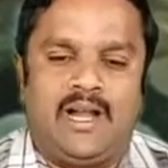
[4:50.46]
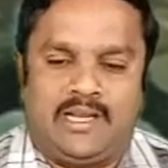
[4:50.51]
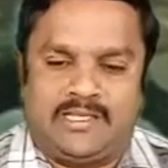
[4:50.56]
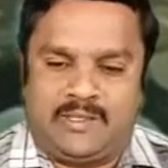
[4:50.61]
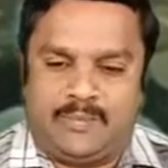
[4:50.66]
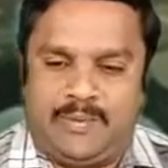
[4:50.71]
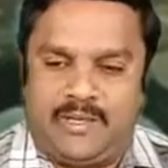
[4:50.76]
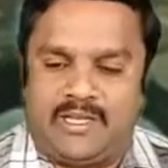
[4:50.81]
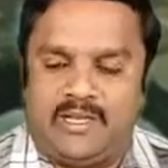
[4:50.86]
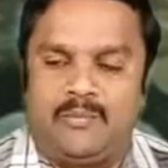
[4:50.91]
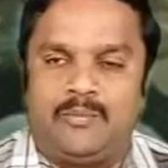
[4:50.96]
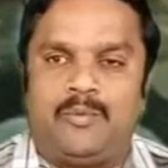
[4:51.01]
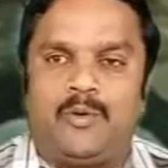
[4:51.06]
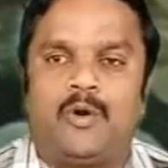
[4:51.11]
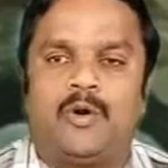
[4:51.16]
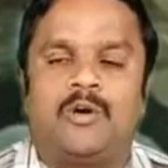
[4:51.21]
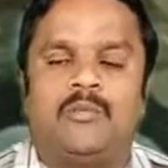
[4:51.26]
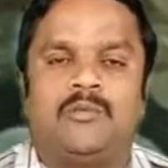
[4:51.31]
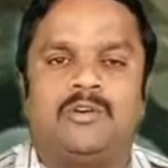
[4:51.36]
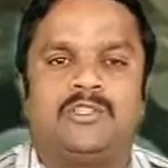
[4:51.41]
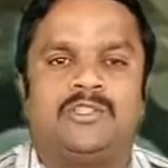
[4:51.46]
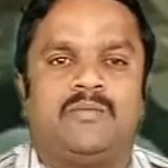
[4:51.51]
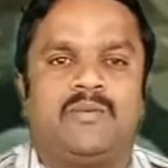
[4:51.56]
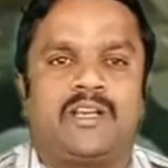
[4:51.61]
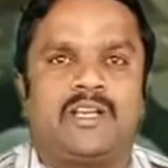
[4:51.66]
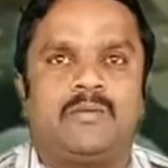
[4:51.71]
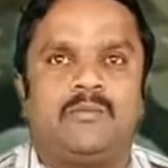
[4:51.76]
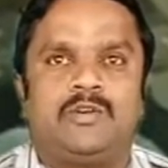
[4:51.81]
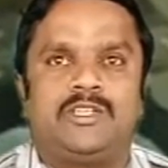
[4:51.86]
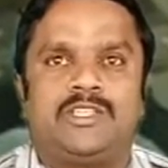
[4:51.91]
அந்த பக்கம் போகும் பொழுது
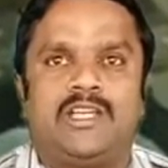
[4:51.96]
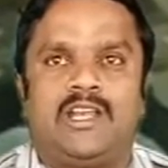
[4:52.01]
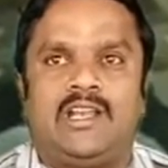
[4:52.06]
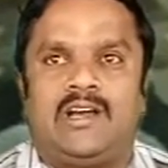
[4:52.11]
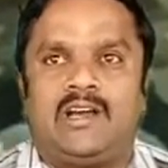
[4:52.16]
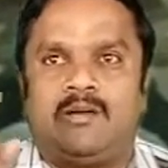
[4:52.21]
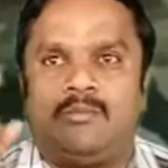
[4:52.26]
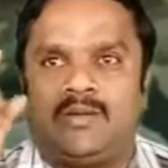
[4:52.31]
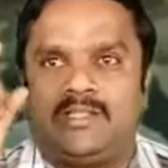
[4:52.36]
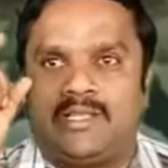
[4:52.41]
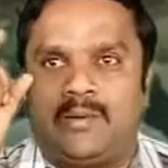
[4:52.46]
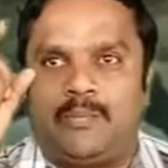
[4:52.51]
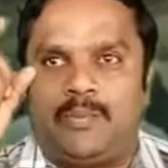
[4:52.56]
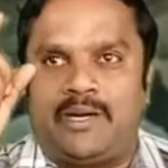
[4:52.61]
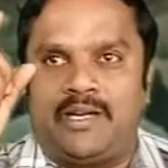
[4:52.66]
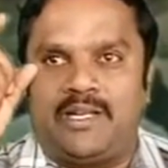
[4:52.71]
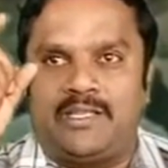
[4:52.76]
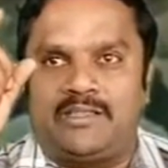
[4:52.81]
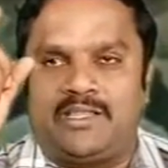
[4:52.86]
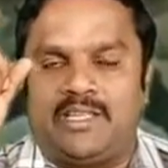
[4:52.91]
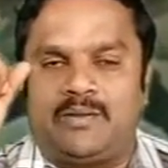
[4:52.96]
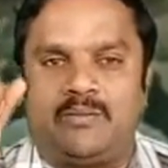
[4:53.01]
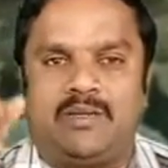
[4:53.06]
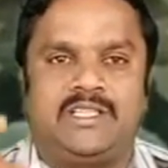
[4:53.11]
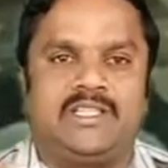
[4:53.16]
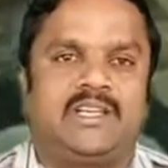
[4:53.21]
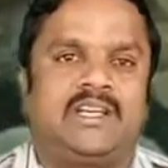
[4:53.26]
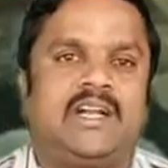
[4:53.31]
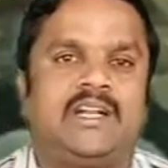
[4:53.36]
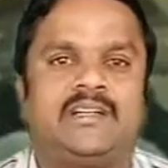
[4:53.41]
வரும்பொழுதெல்லாம் அந்த பழத்தின்
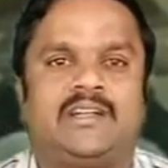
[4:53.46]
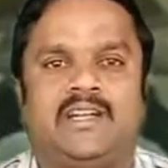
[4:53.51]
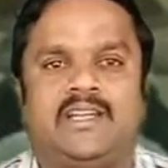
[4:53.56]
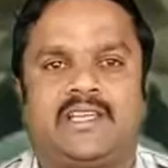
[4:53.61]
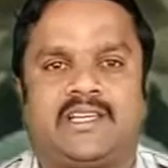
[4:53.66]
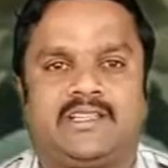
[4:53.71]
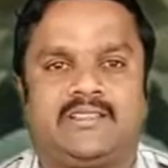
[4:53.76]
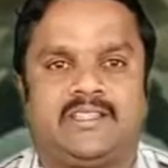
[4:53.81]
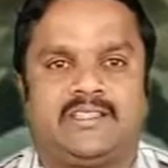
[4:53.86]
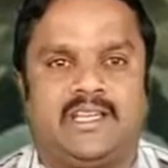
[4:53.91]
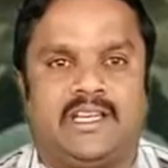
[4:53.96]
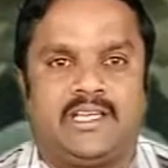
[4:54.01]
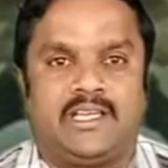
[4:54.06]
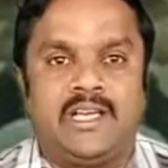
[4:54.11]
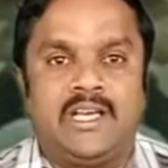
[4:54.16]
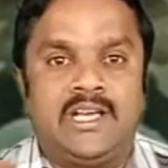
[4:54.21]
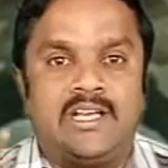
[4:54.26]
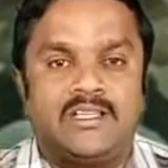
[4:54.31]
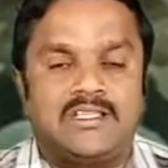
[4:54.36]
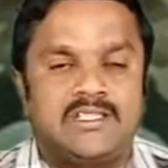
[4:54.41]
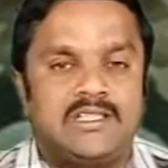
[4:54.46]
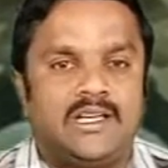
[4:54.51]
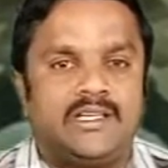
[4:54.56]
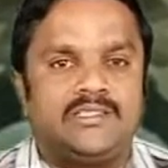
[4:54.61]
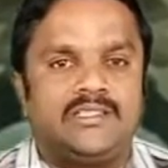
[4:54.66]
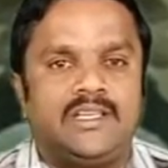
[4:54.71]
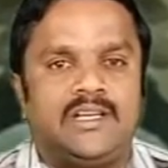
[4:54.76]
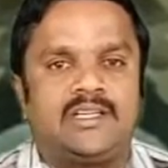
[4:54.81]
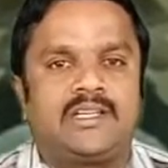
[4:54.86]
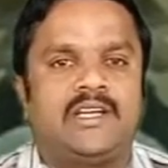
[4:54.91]
மீது கண்கள் இருந்ததை
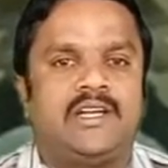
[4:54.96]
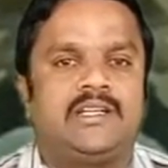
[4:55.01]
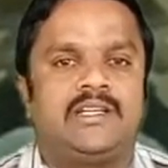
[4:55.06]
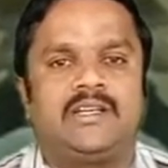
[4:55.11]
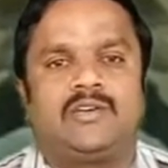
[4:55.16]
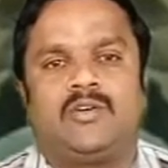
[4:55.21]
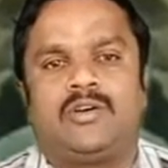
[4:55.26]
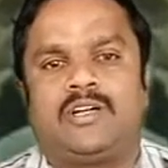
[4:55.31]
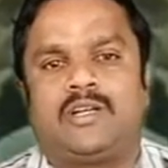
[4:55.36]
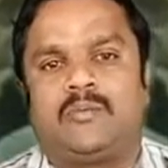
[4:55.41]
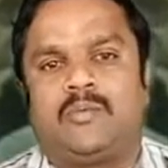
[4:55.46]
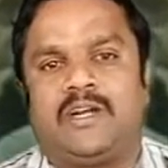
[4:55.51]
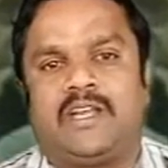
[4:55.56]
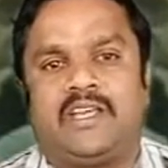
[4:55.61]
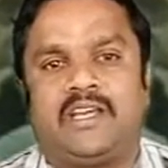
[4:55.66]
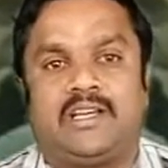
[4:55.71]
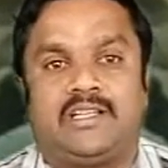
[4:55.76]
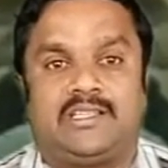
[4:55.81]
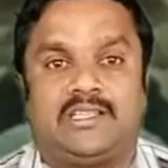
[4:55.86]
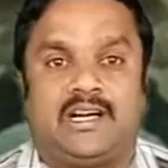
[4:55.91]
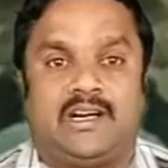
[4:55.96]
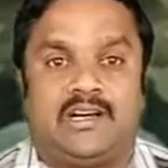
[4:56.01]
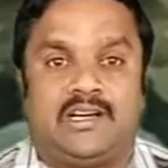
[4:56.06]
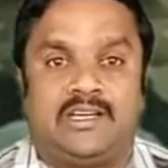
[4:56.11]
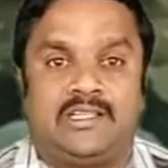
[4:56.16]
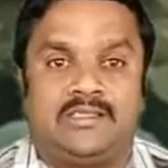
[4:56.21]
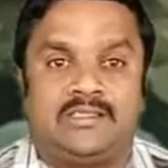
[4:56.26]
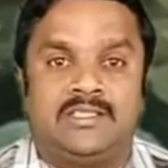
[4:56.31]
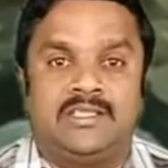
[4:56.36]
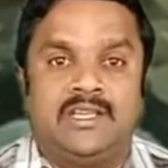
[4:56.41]
சாத்தான் கண்டு கொண்டபடியால்
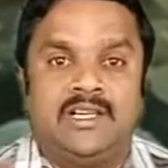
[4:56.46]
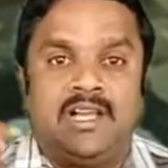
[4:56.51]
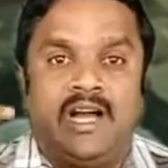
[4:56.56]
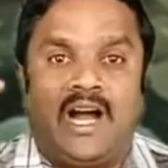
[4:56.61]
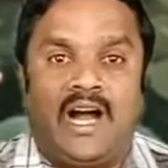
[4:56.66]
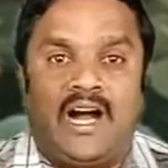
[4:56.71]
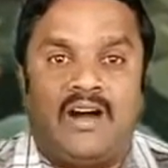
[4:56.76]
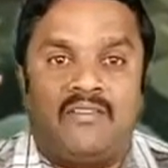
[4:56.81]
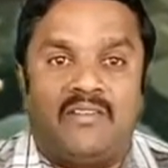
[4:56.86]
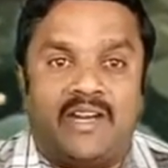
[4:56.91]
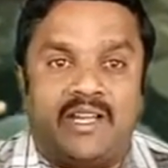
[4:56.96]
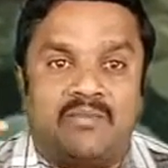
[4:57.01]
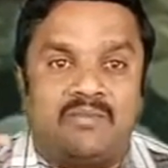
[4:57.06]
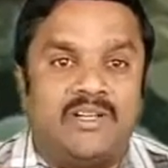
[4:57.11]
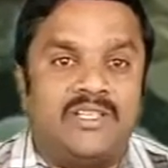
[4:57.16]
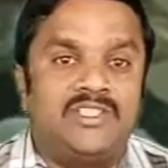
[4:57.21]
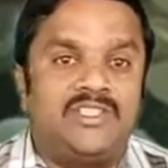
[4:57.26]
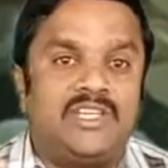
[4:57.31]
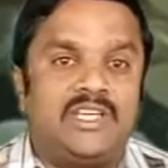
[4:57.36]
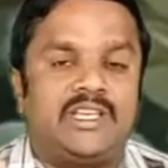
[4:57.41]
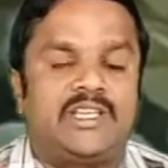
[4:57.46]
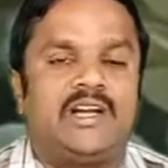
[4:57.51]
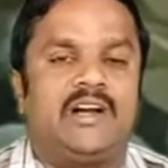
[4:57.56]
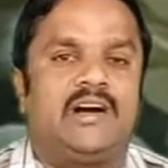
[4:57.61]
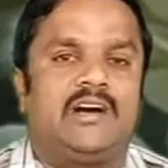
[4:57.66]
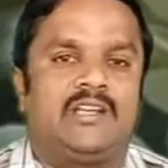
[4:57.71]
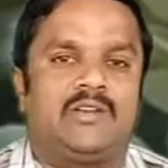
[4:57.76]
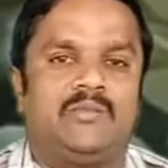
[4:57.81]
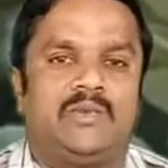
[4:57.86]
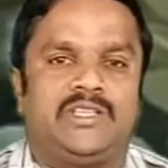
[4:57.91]
தான் அவளை வஞ்சிக்க
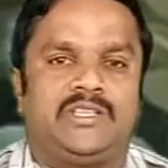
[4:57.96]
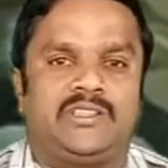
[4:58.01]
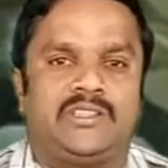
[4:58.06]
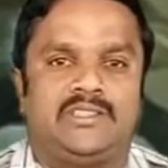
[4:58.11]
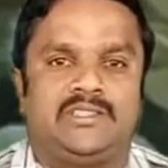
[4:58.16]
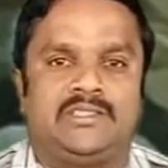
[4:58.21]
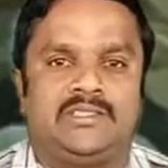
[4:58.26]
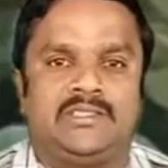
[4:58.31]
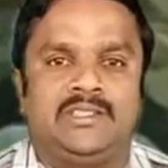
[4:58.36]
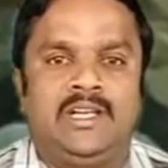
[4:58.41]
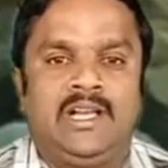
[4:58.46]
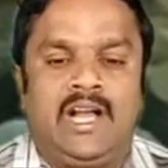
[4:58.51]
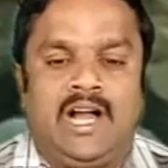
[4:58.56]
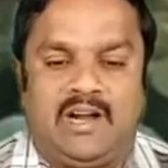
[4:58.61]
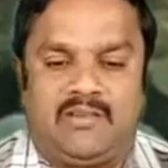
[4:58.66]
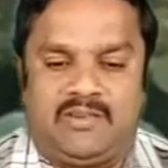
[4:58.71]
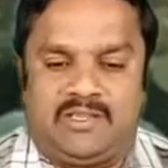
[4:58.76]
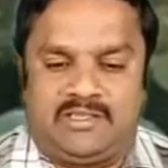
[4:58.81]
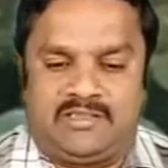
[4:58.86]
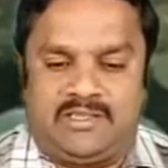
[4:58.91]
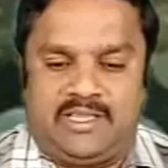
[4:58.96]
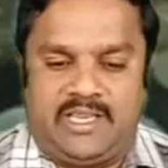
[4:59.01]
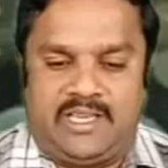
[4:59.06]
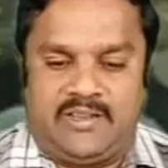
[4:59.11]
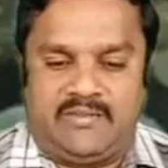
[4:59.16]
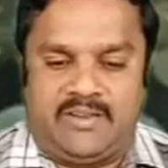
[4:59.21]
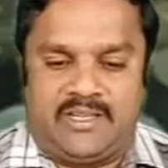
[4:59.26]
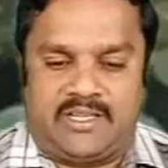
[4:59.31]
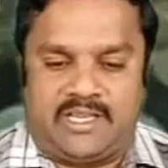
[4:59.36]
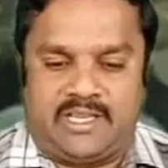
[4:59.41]
ஆரம்பித்து அவள்
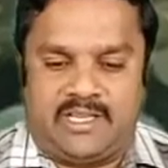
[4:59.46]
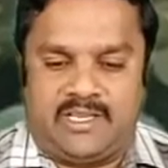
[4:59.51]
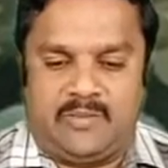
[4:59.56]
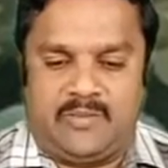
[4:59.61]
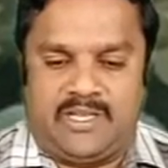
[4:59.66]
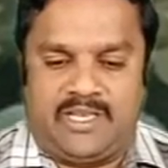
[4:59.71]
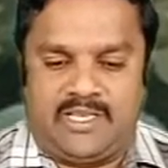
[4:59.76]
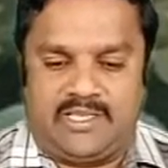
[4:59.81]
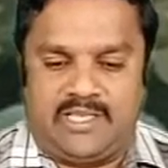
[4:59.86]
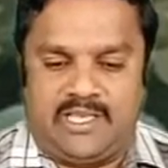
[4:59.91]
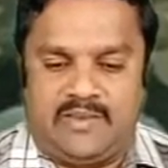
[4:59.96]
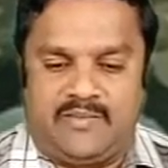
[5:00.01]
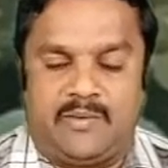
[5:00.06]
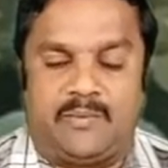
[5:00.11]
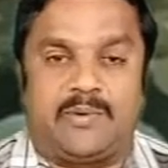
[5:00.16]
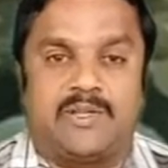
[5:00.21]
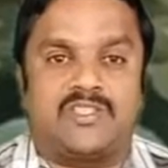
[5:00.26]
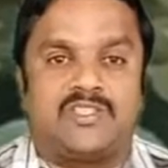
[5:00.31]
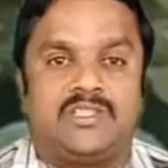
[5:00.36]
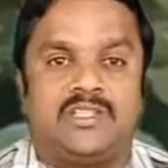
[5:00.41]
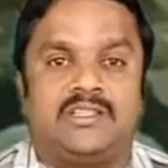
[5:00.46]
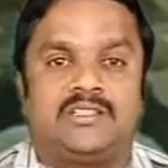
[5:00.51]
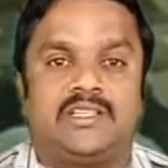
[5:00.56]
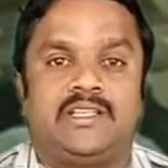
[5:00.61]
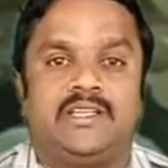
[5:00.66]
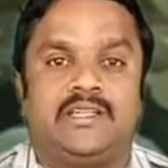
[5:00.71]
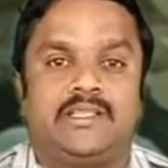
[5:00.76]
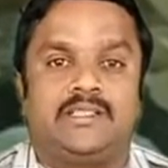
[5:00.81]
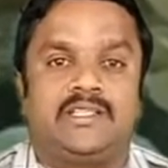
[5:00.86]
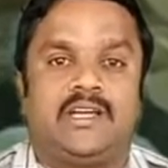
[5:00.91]
தேவ கிருபைய தேவ பிரசனத்தை
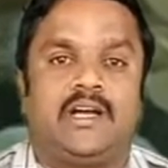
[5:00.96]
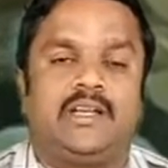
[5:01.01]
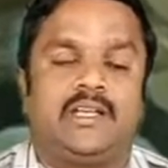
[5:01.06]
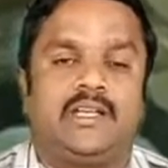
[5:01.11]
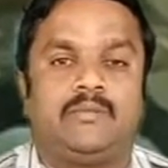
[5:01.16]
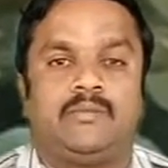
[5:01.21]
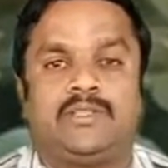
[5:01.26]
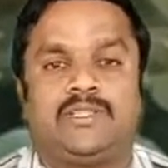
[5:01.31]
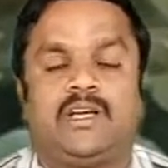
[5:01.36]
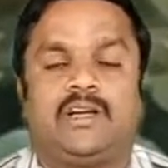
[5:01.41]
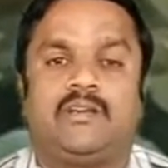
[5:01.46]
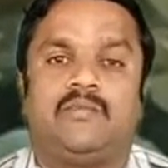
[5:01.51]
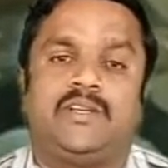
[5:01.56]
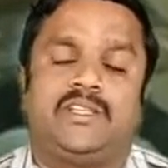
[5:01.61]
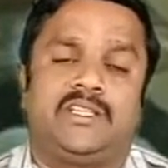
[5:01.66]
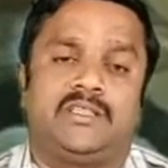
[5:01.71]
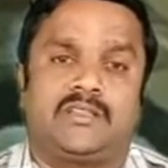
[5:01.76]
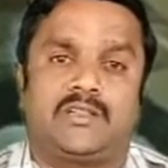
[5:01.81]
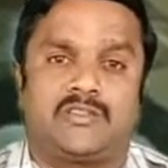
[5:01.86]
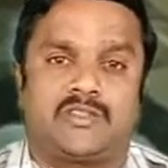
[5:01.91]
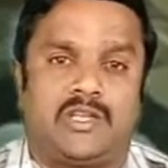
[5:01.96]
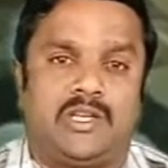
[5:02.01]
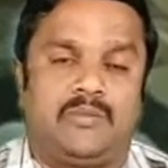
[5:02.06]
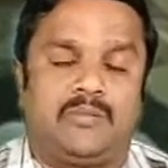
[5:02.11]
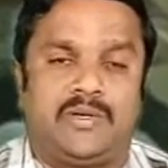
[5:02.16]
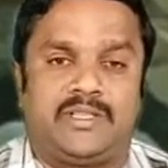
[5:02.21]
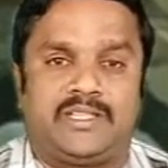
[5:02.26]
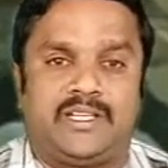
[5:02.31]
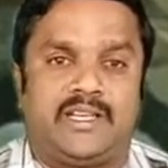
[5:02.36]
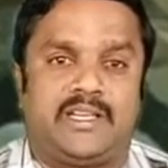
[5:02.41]
எழுந்தாள் என்பதாக வேதத்தில்
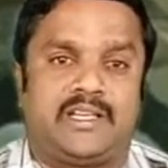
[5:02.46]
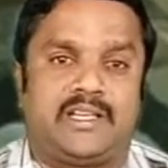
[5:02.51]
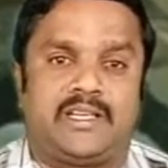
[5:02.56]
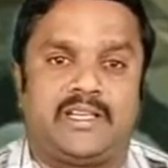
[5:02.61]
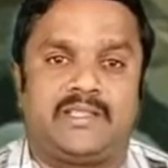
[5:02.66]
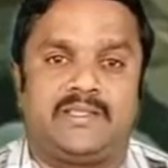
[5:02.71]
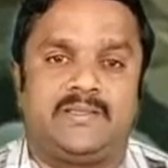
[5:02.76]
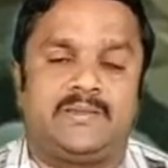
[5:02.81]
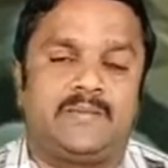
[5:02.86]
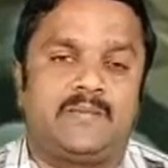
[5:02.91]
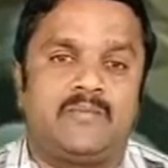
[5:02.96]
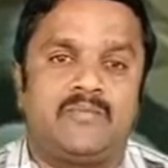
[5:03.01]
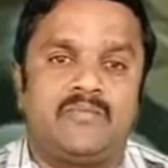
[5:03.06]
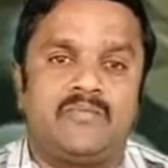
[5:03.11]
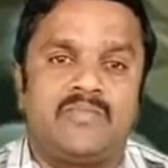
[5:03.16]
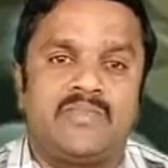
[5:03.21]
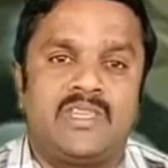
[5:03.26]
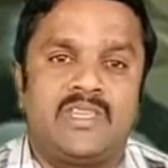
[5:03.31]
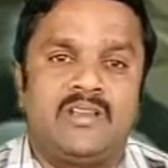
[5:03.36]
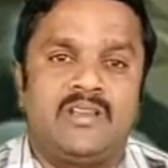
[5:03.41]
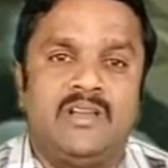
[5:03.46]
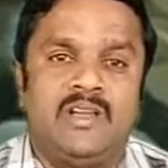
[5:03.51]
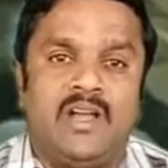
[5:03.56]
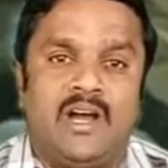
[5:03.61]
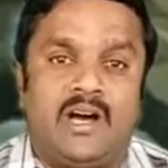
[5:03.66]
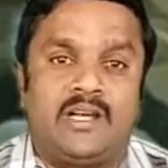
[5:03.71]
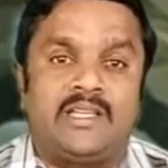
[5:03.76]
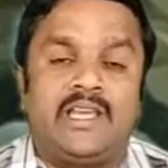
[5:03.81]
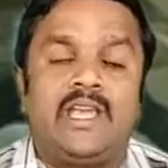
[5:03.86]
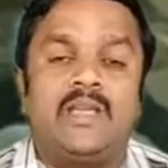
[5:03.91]
சொல்லப்பட்டிருக்கிறது
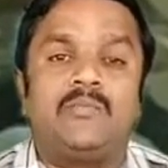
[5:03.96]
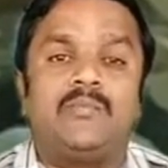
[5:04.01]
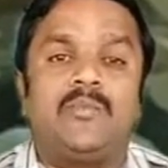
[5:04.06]
அதே